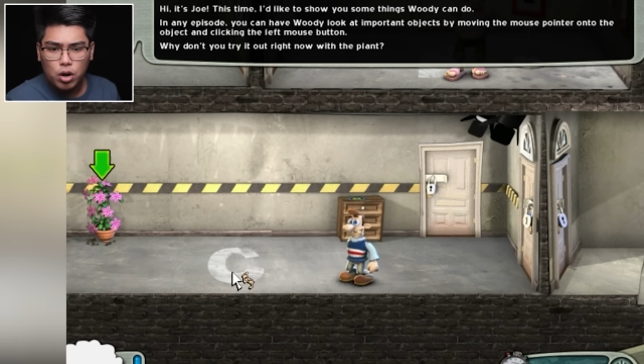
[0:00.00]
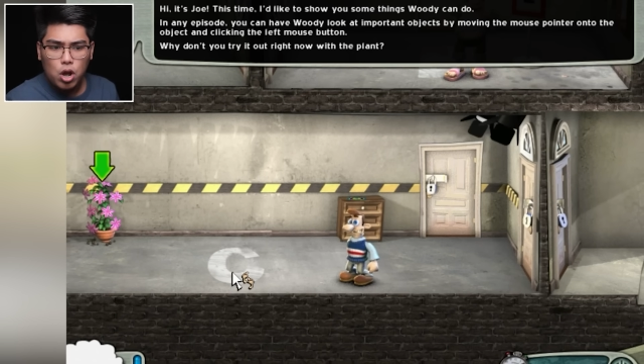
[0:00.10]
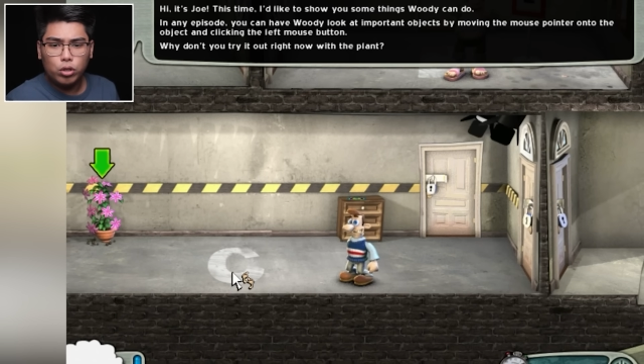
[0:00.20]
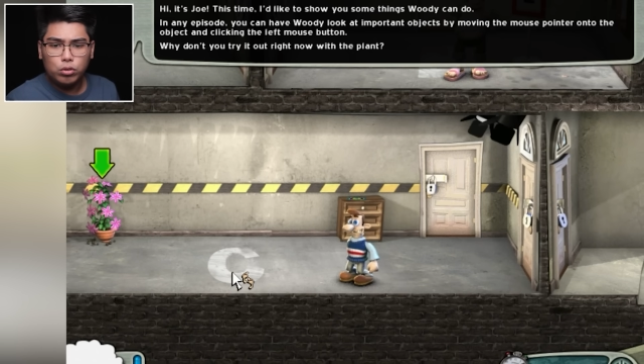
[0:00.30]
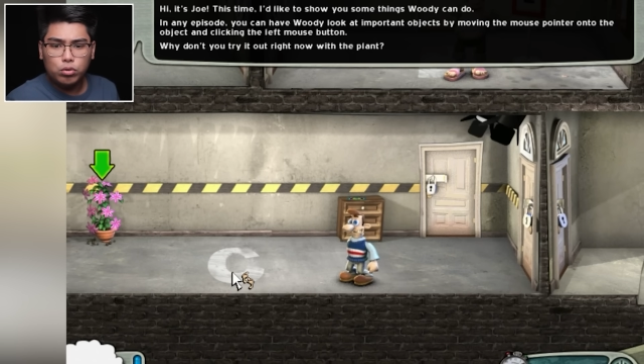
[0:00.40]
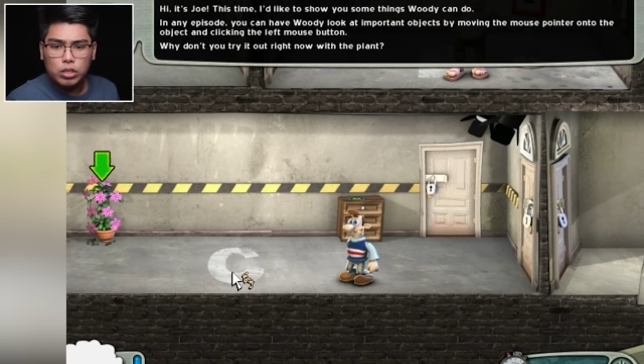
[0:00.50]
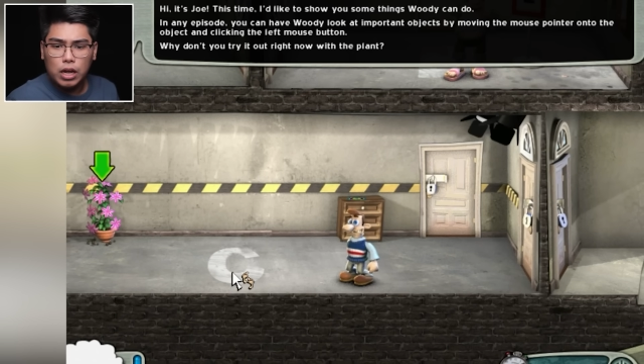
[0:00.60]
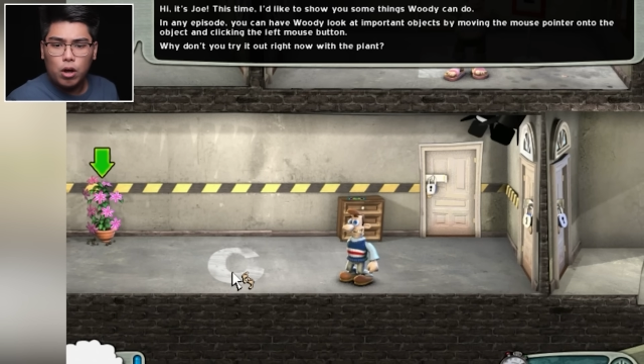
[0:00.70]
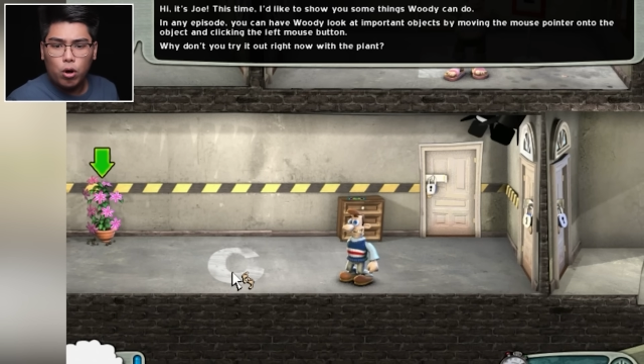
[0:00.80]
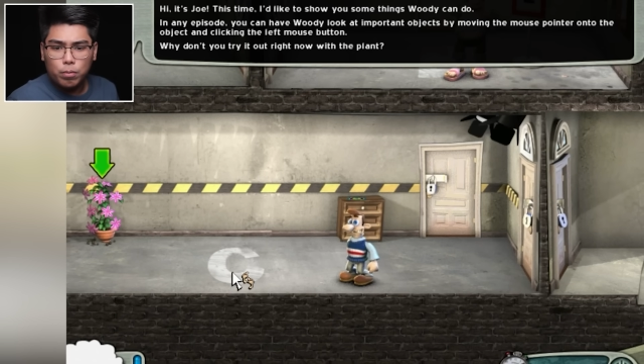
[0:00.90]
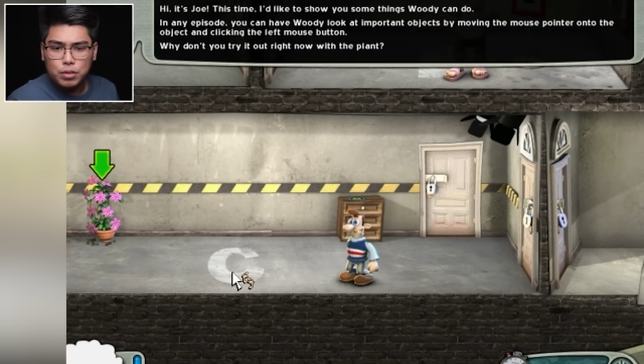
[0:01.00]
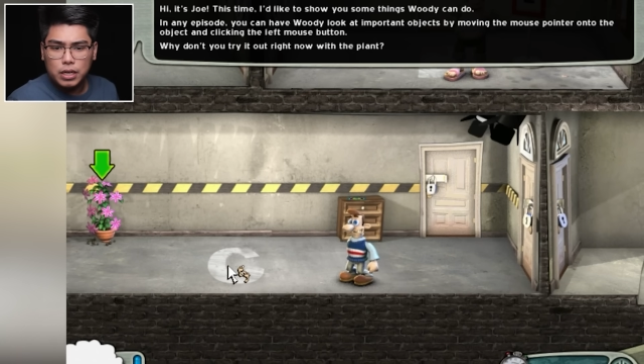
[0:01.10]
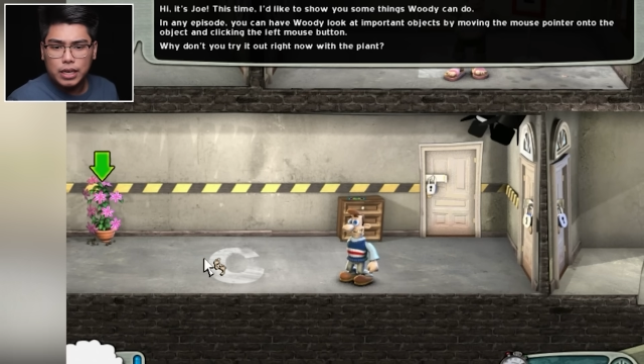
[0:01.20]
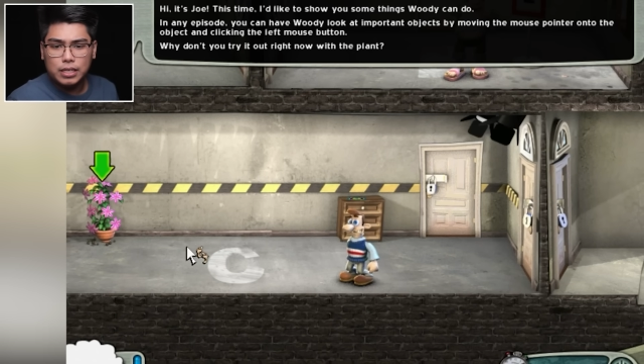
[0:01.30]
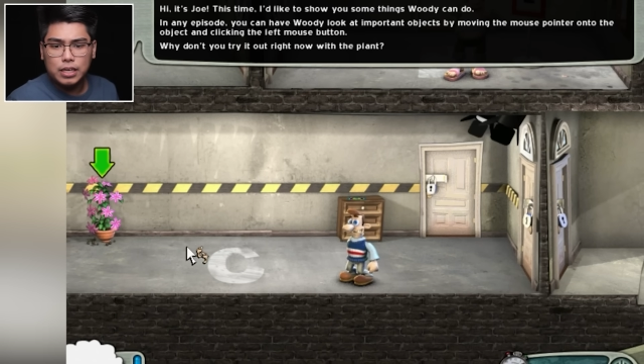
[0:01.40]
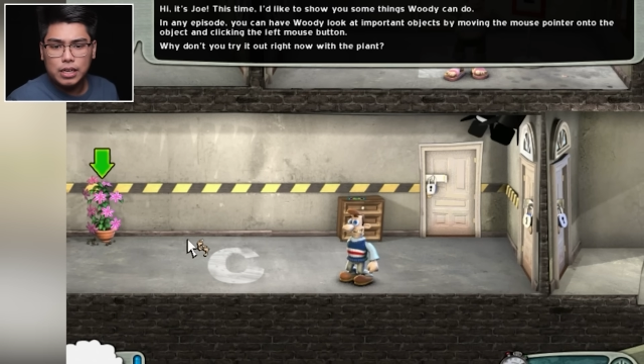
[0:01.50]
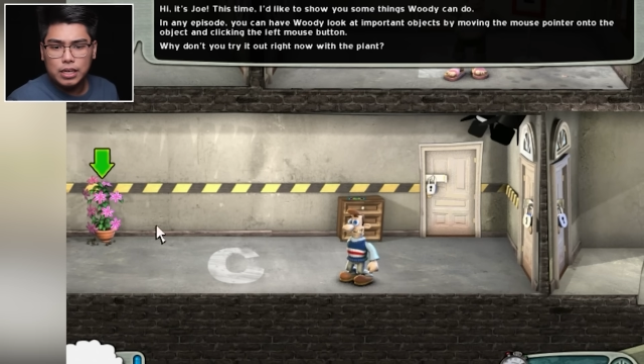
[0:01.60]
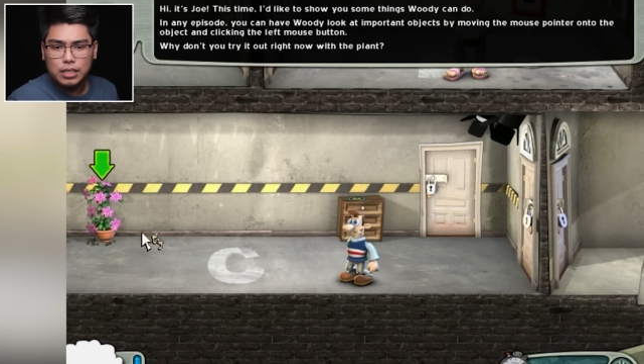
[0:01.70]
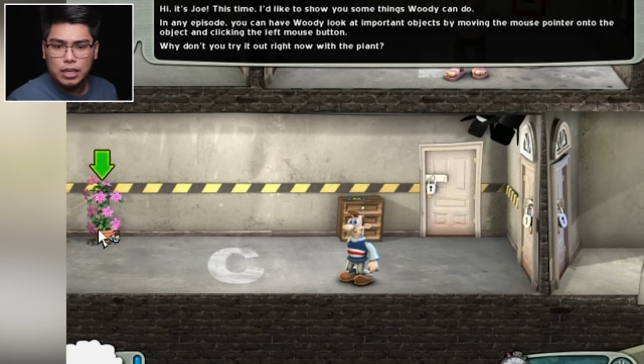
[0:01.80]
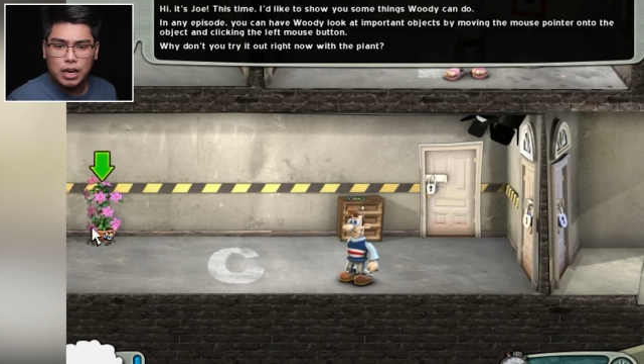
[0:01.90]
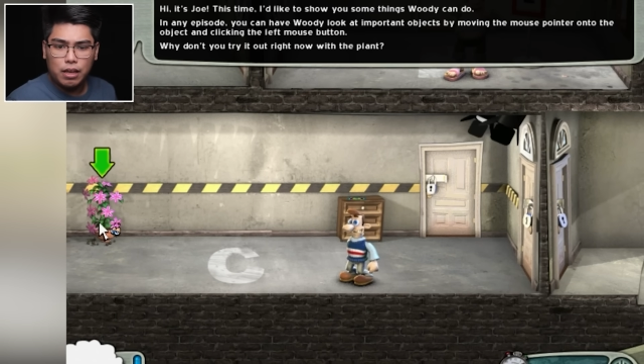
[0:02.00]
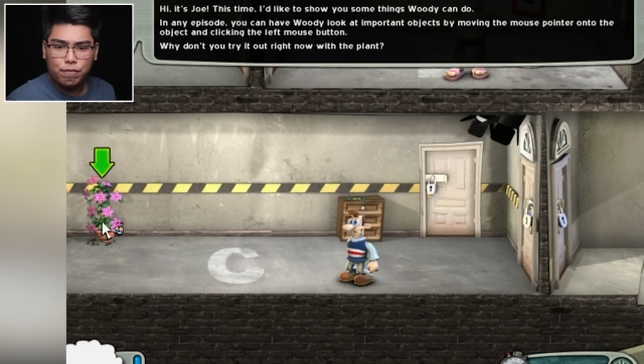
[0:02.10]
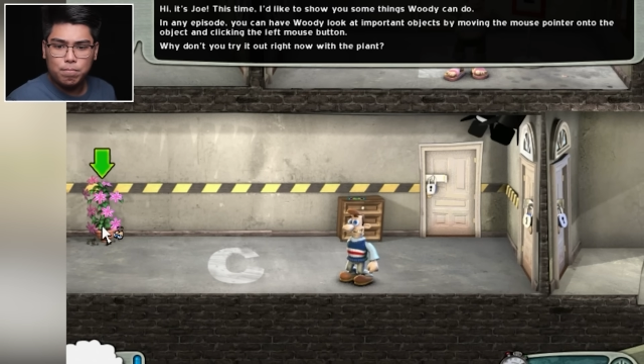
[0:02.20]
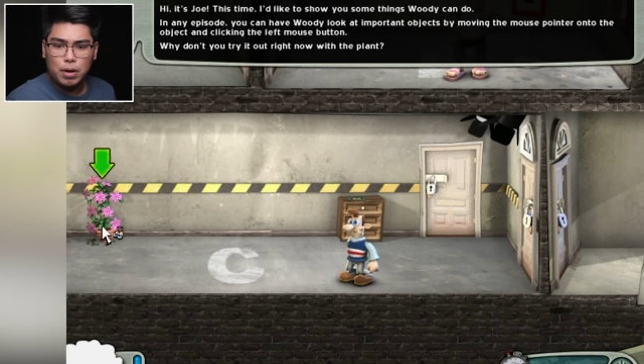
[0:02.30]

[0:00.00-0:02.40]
onto the object and clicking the left